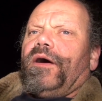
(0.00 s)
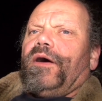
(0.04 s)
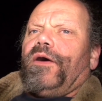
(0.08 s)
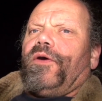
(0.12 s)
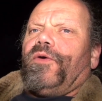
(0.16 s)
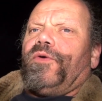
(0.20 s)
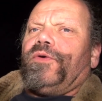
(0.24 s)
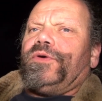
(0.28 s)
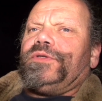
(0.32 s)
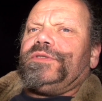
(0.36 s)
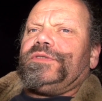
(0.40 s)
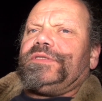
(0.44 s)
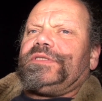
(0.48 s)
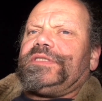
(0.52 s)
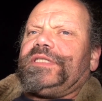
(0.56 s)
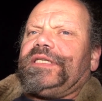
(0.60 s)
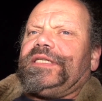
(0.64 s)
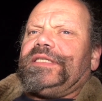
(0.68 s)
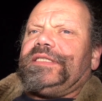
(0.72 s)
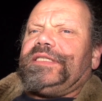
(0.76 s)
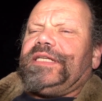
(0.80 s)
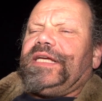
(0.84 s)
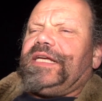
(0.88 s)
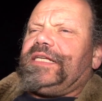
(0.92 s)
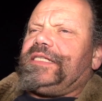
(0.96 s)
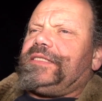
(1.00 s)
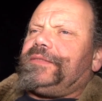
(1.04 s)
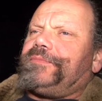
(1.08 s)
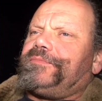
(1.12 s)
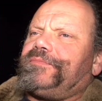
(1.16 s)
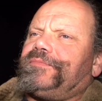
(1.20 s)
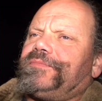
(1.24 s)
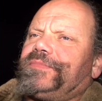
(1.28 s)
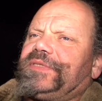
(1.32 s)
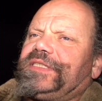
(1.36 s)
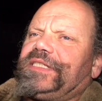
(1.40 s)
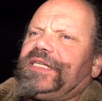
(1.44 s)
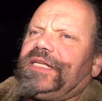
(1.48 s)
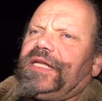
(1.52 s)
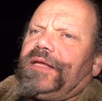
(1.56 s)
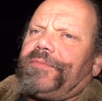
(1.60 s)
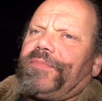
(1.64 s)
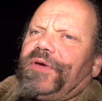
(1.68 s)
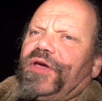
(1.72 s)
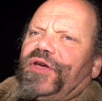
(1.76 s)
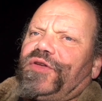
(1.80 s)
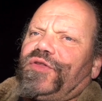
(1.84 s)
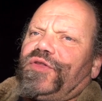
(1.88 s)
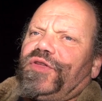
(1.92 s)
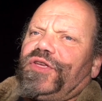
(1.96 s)
Und in diesem Sinne
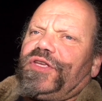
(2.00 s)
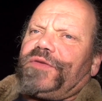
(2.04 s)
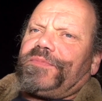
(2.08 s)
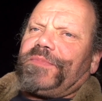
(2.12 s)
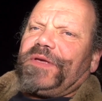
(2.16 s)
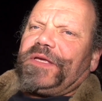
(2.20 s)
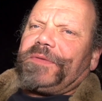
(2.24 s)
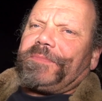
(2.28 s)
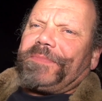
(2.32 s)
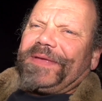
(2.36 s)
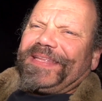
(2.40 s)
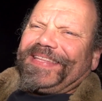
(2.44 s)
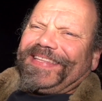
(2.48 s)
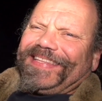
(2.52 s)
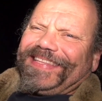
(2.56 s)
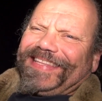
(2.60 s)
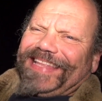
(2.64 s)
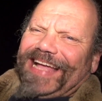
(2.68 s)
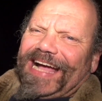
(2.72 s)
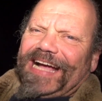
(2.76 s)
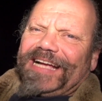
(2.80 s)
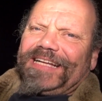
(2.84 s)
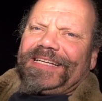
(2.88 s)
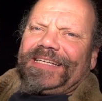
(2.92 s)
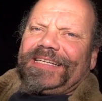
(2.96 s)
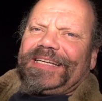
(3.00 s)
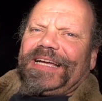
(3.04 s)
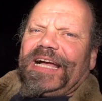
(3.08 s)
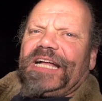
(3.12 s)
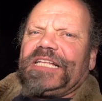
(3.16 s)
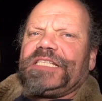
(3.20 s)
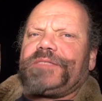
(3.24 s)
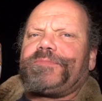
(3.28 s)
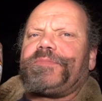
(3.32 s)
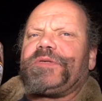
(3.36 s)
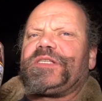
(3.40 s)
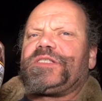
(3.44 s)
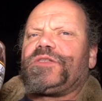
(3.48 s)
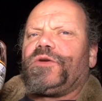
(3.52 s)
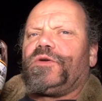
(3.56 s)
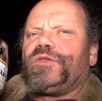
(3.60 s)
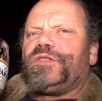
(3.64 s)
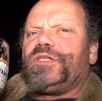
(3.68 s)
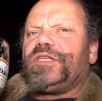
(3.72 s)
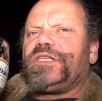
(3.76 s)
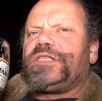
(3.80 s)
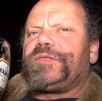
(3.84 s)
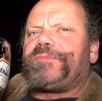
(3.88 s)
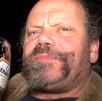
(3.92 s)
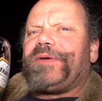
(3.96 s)
möchte ich mich bedanken, ganz
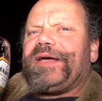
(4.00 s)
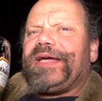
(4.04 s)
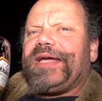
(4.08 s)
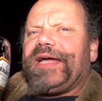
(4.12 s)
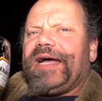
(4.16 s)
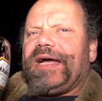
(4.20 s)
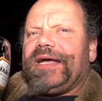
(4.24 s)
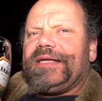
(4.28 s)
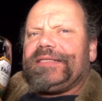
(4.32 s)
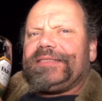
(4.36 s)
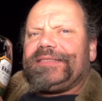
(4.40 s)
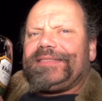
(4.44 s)
besonders bei